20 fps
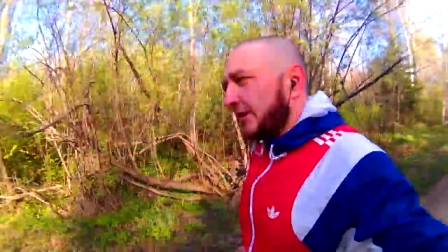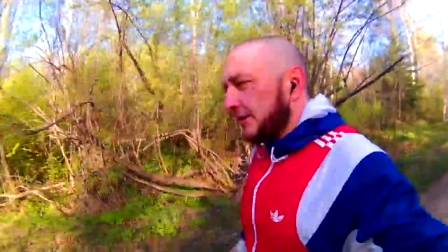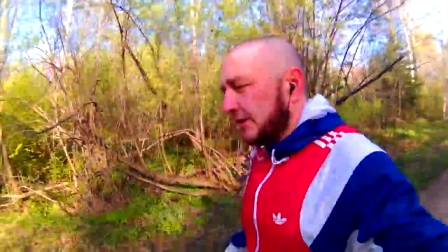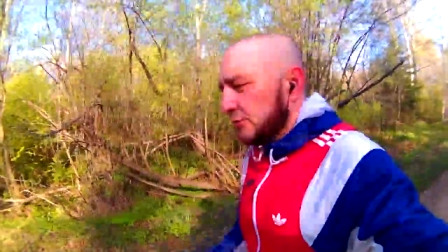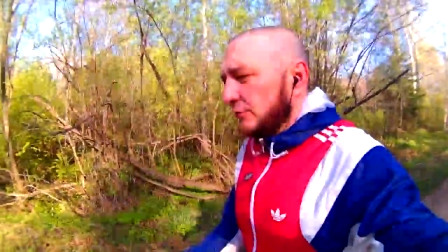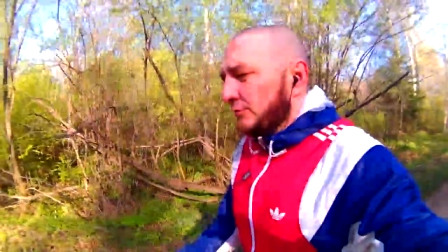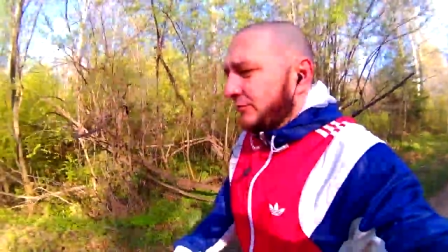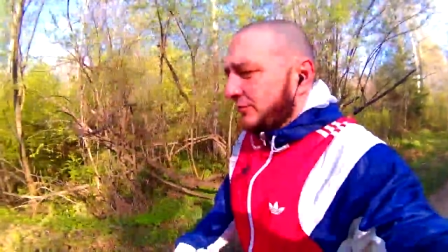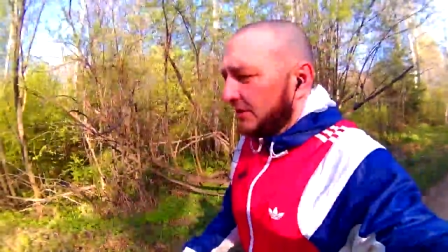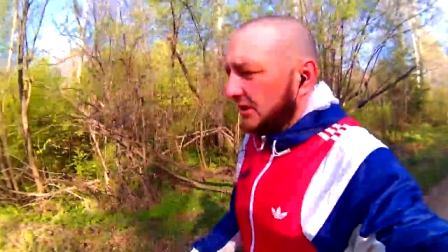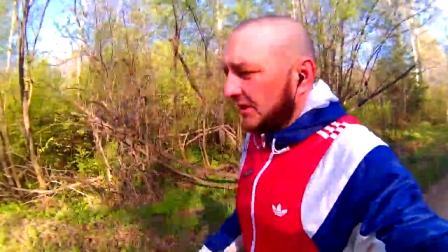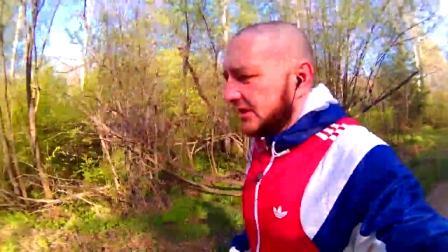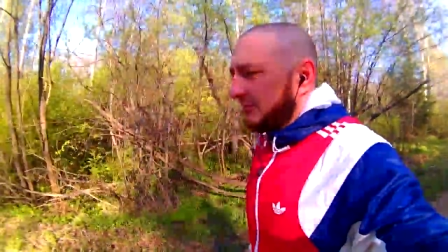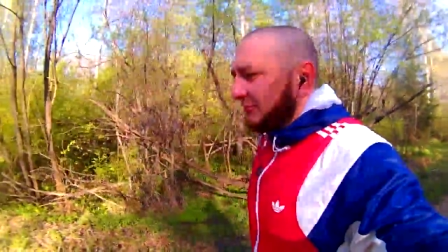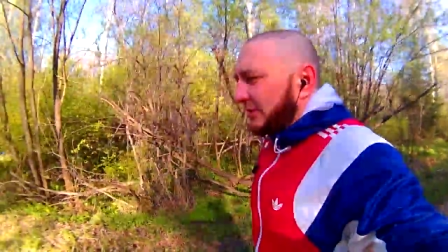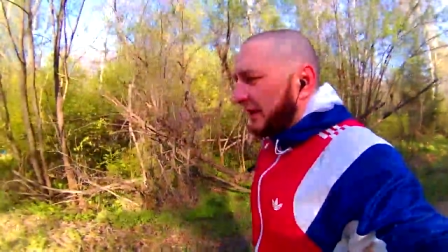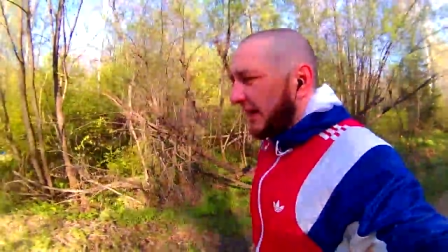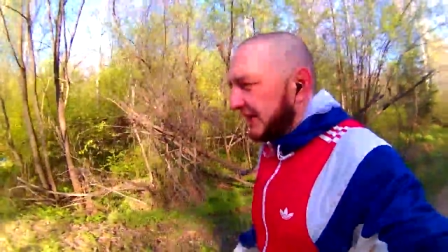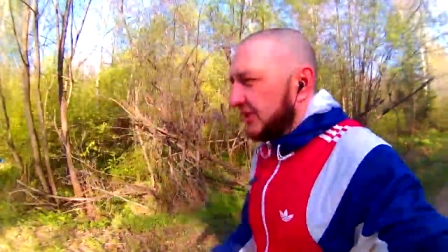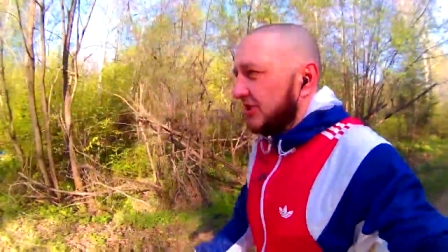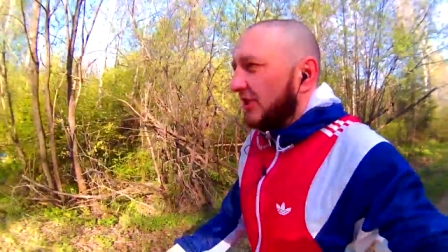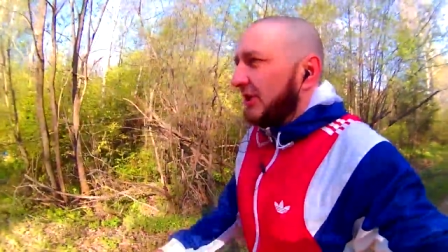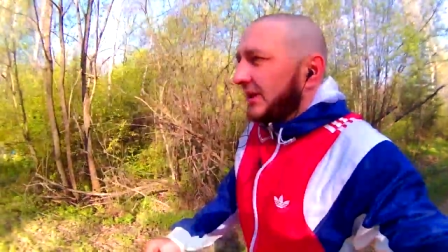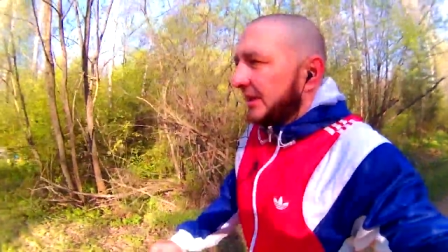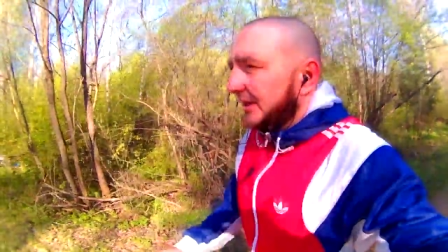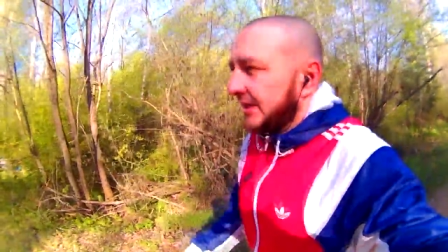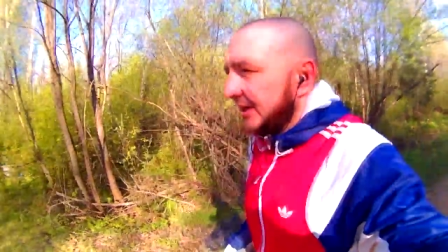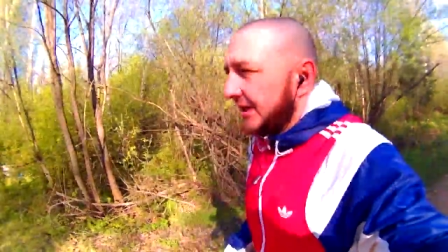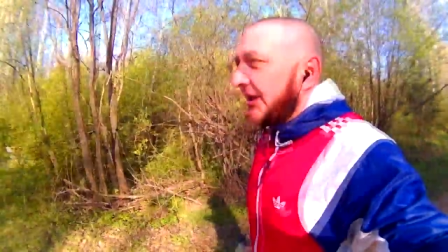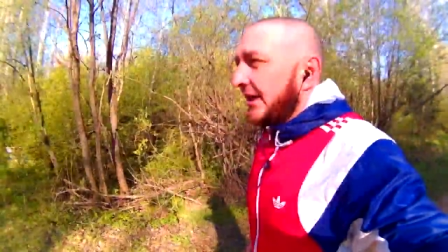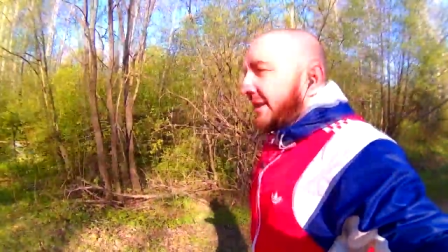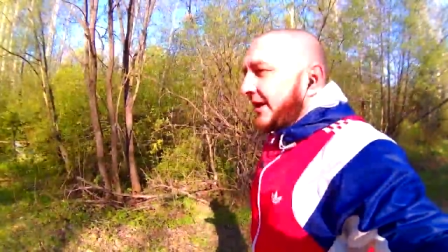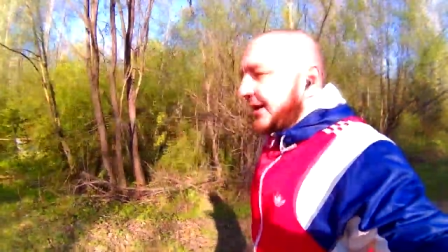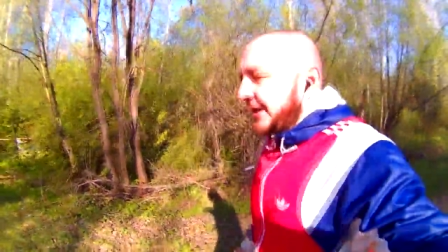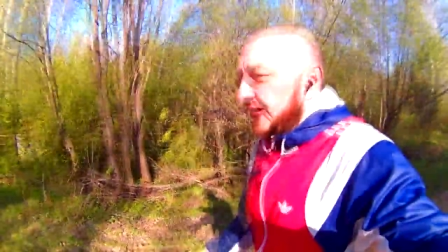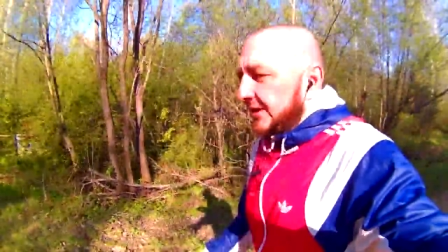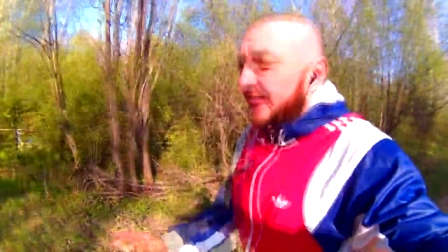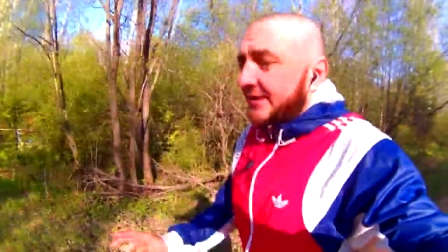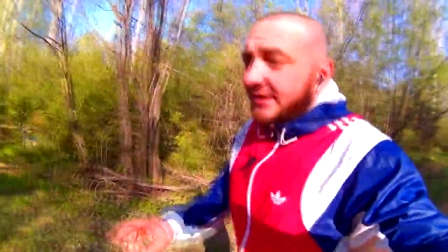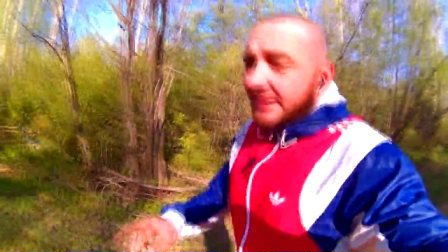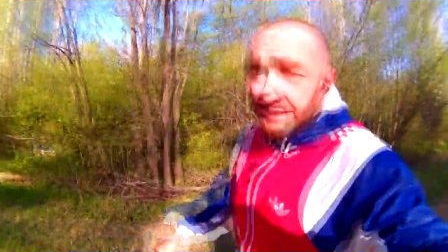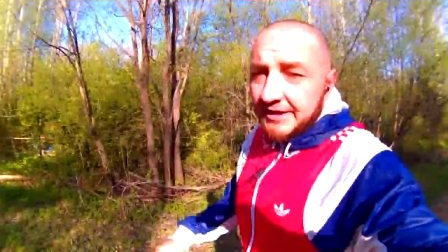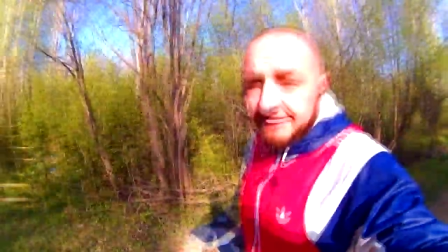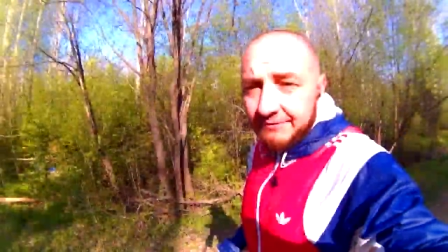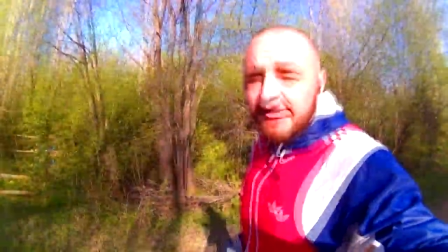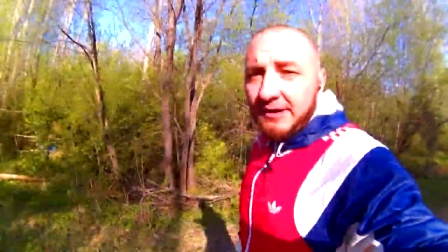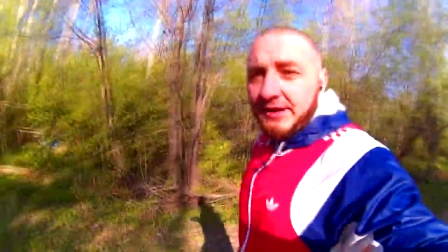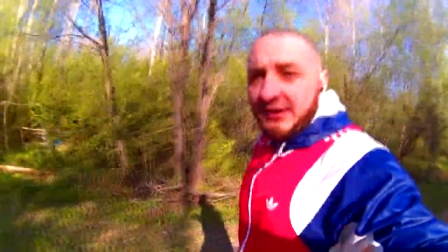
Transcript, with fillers: едем едем дальше силовые